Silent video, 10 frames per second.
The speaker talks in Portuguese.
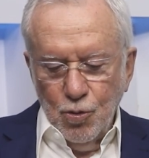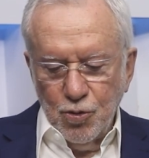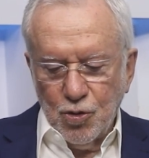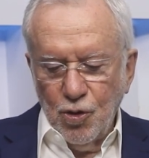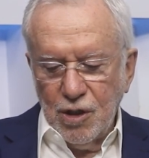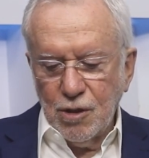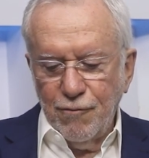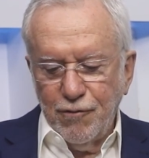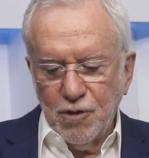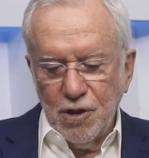Os dois que
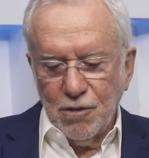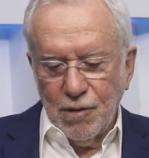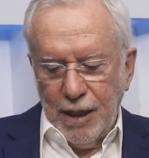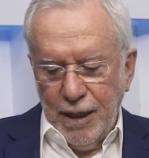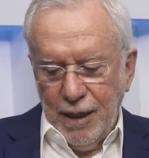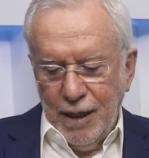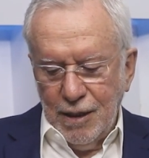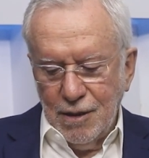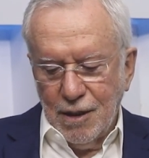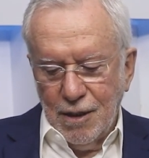fugiram lá
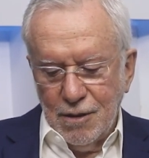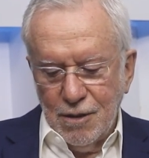ainda